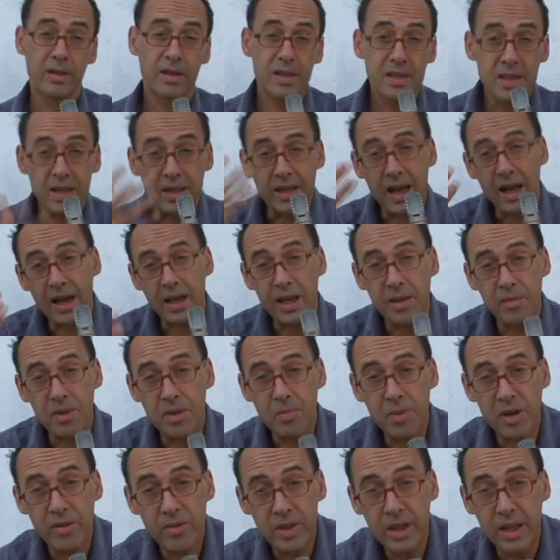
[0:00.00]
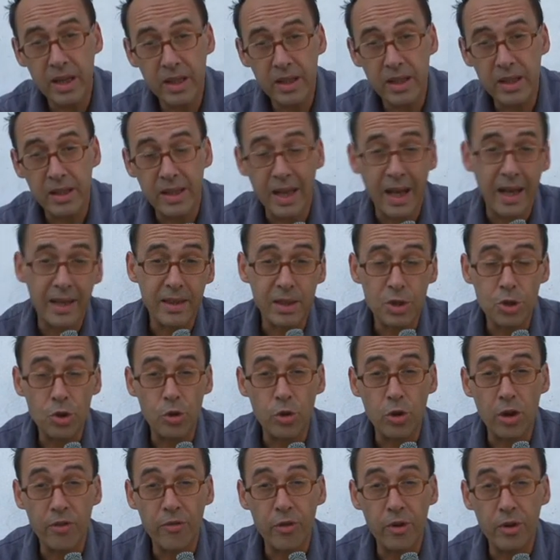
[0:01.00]
Dieser Tage habe ich mal wieder in die
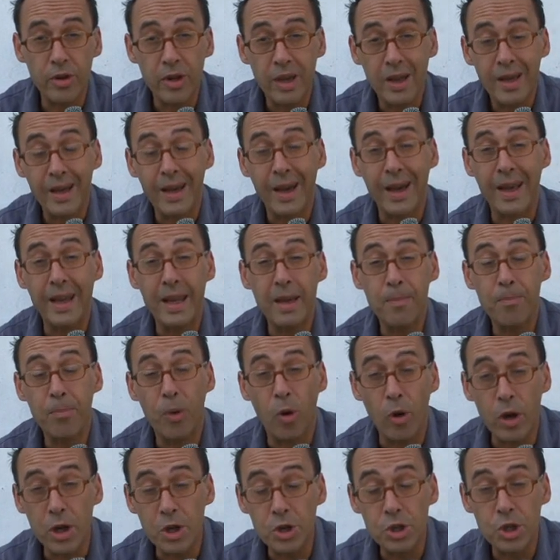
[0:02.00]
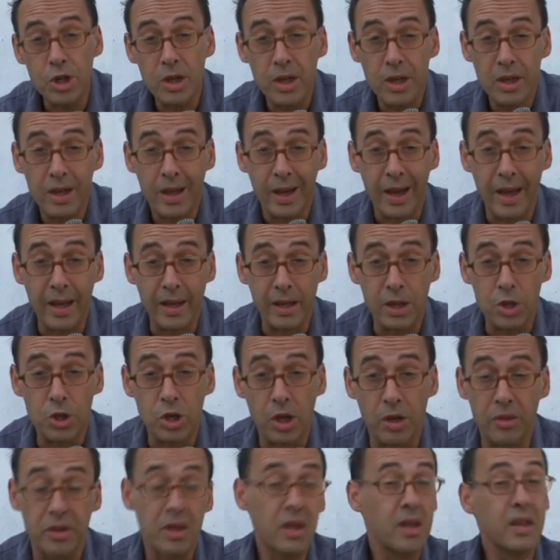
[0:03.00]
Theaterstücke von René Polesch
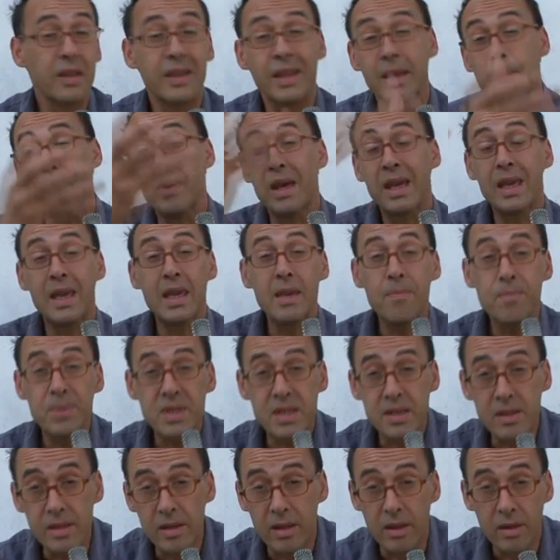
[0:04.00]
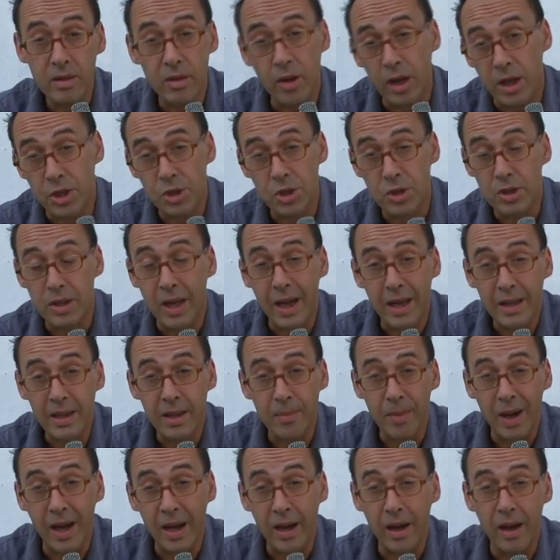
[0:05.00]
reingeschaut, dem hiebsten deutschen
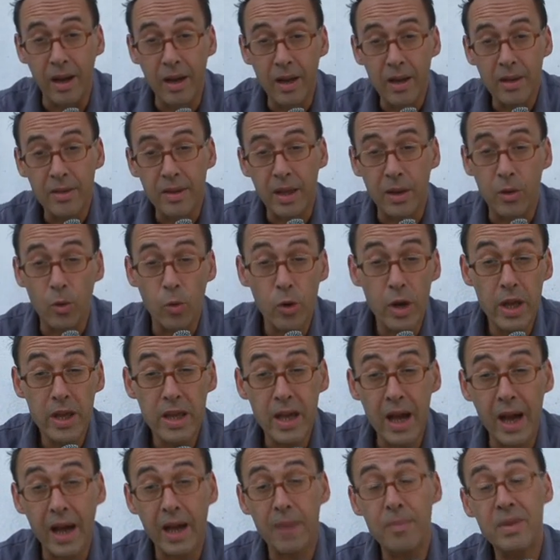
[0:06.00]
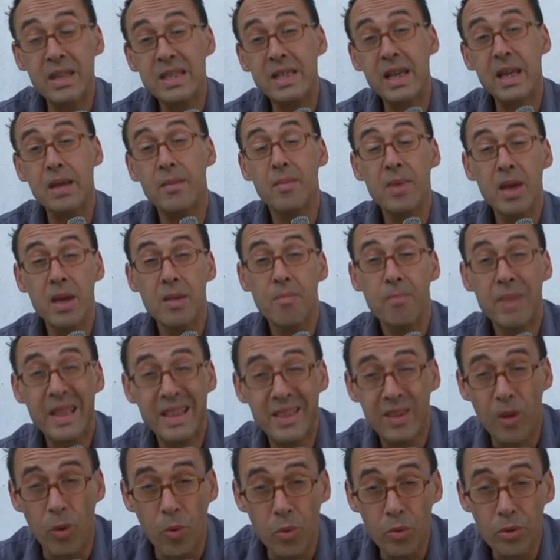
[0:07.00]
Theatermacher der Nullerjahre. Mit seinem
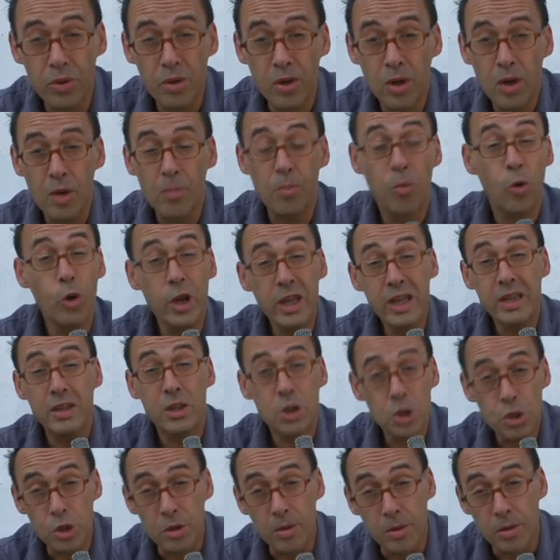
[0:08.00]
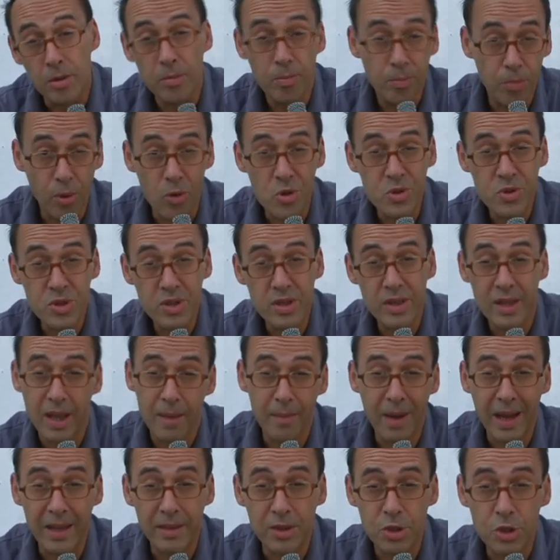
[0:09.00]
betont politischen,
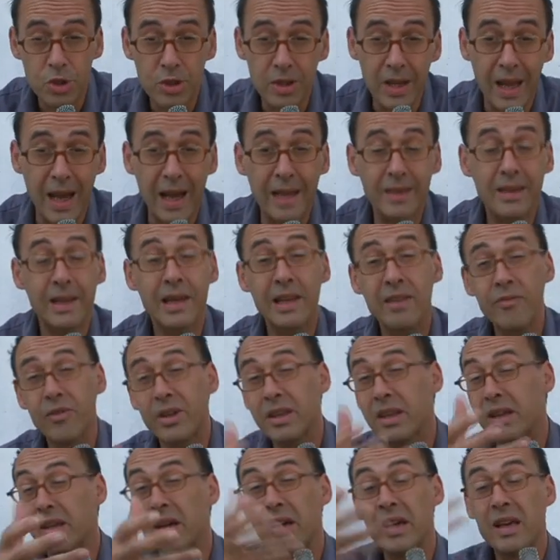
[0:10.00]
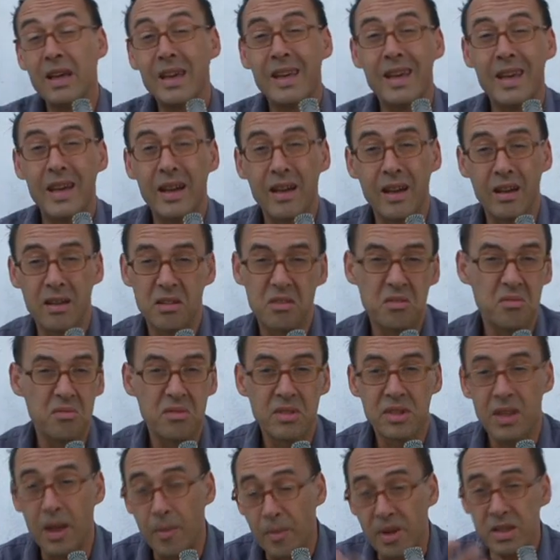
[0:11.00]
postdramatischen Theater lieferte er
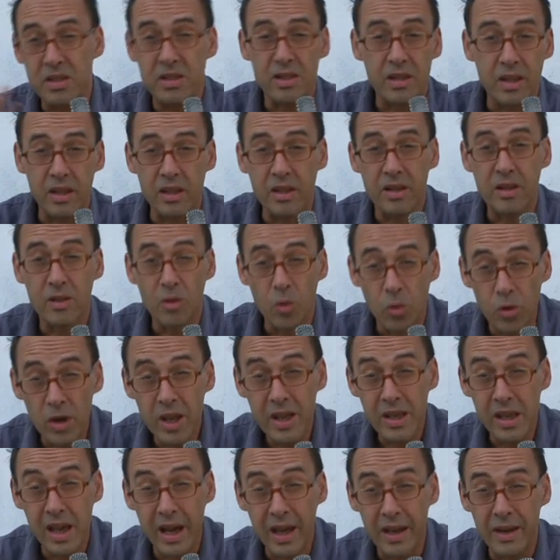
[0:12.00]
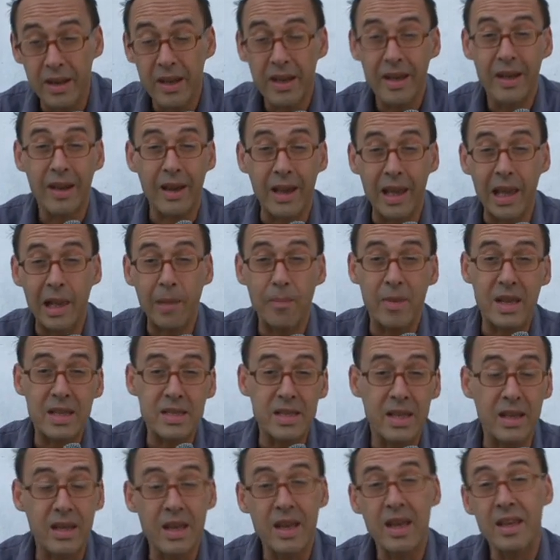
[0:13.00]
damals in den Nullerjahren
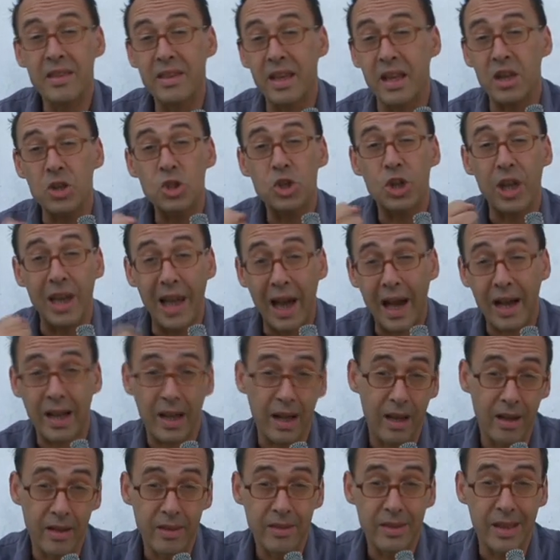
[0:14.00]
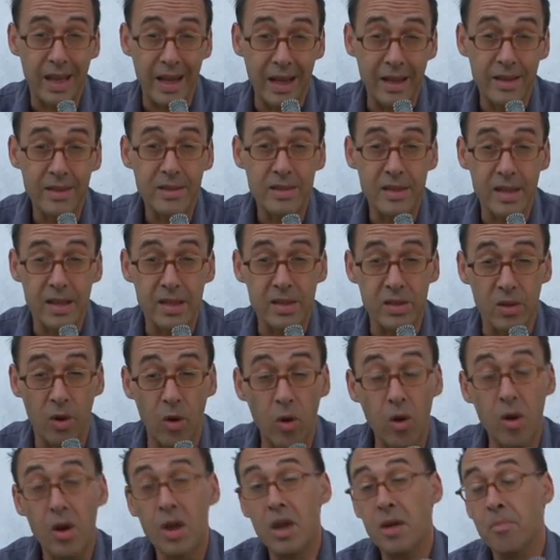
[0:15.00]
regelmäßig den Schlager der
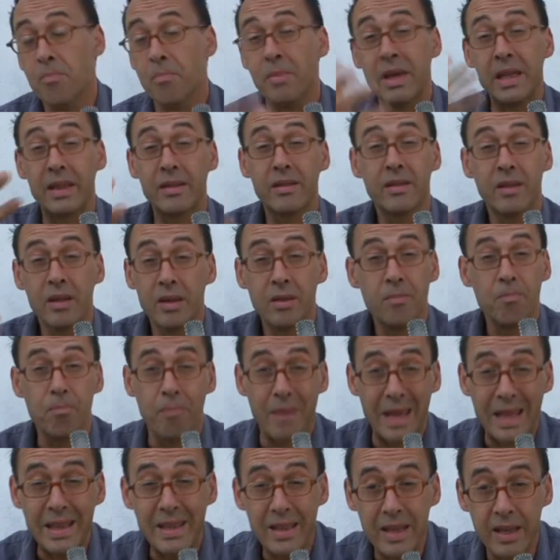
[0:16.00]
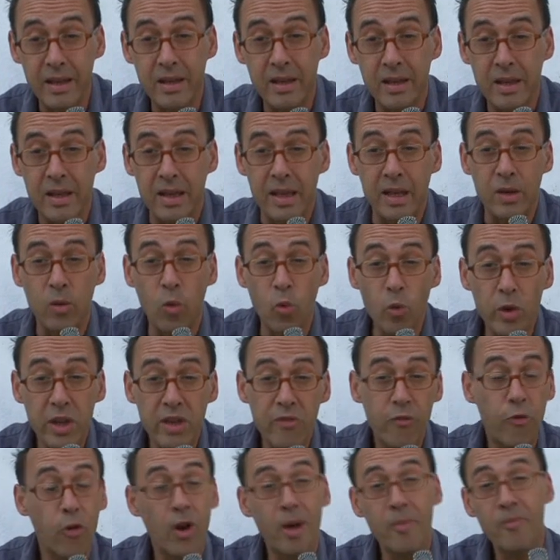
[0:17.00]
Saison mit Mädchen in
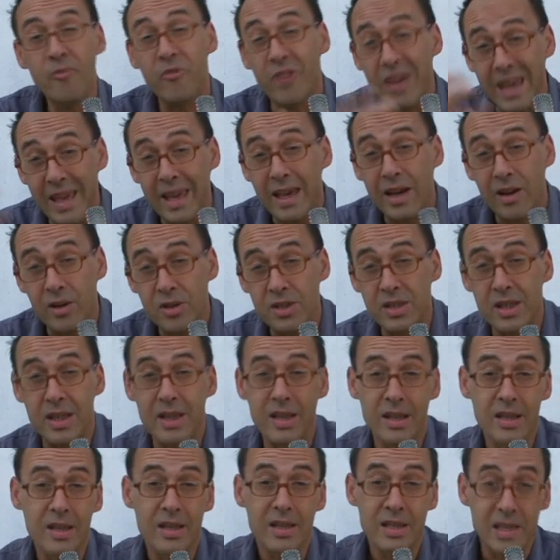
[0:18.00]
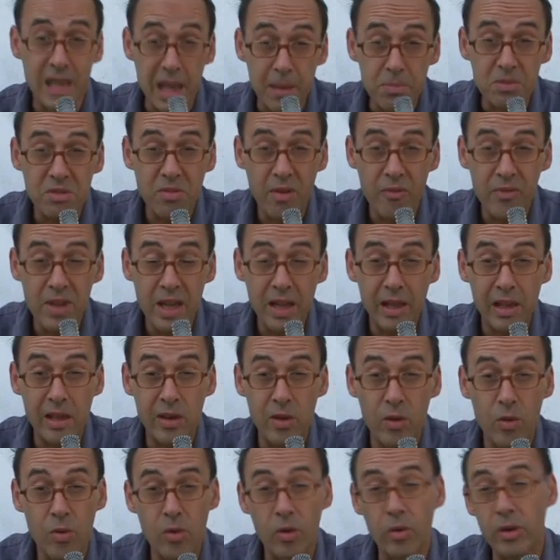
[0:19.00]
Uniform, Wege aus der
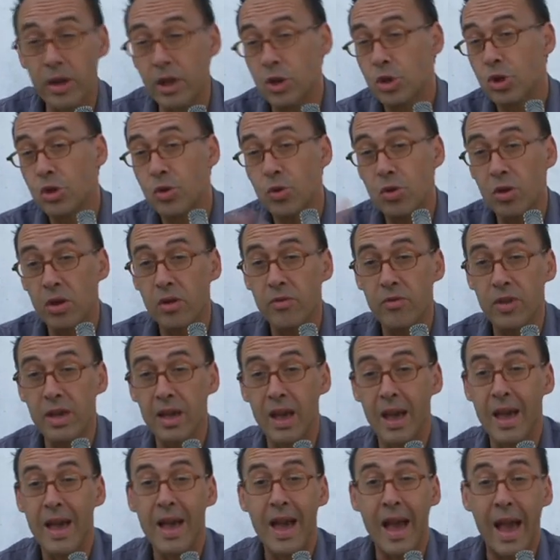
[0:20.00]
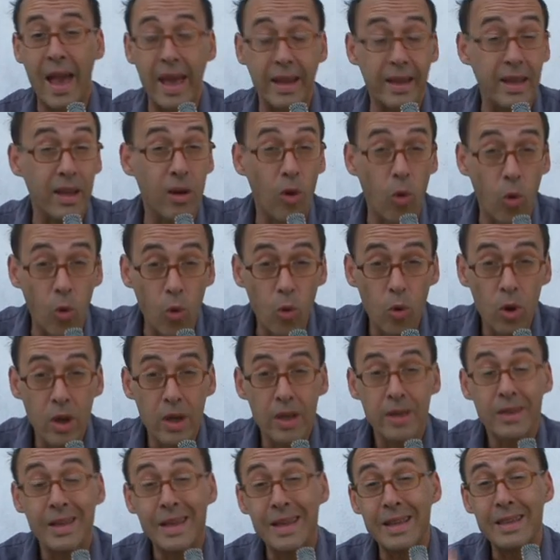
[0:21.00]
Selbstverwirklichung oder Stücken wie Heidi Ho,
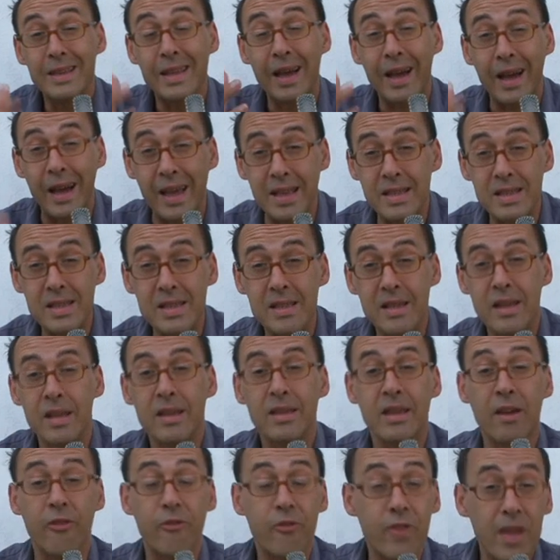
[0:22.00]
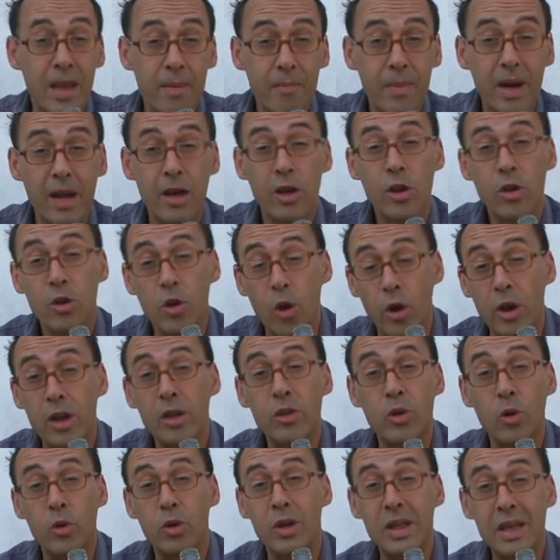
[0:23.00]
die Interessen der Firma können
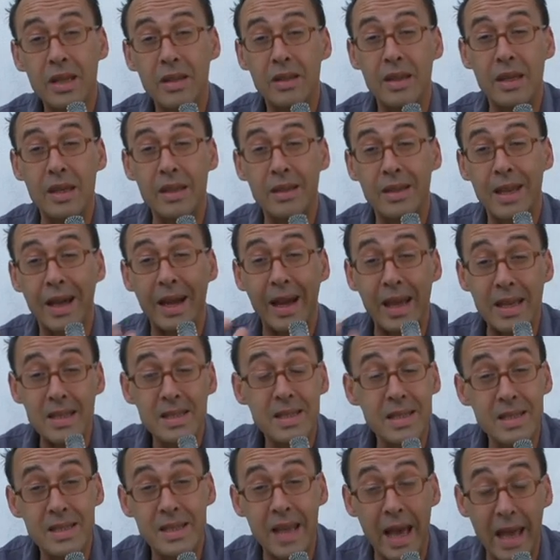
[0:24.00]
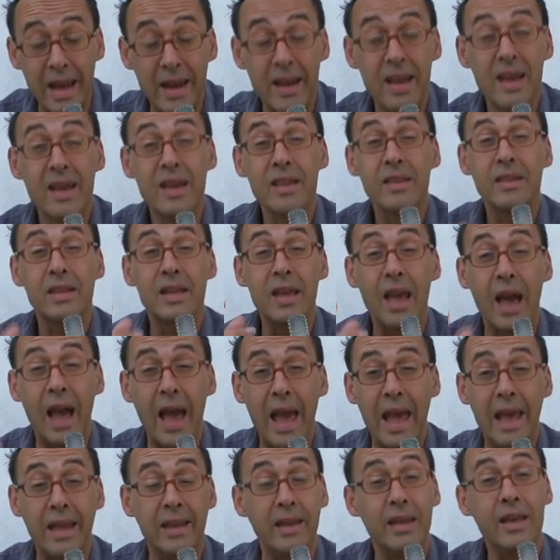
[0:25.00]
doch nicht die Interessen sein, die
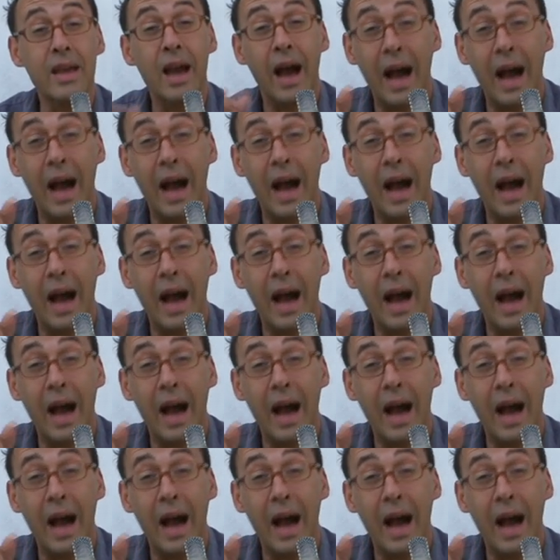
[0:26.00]
Heidi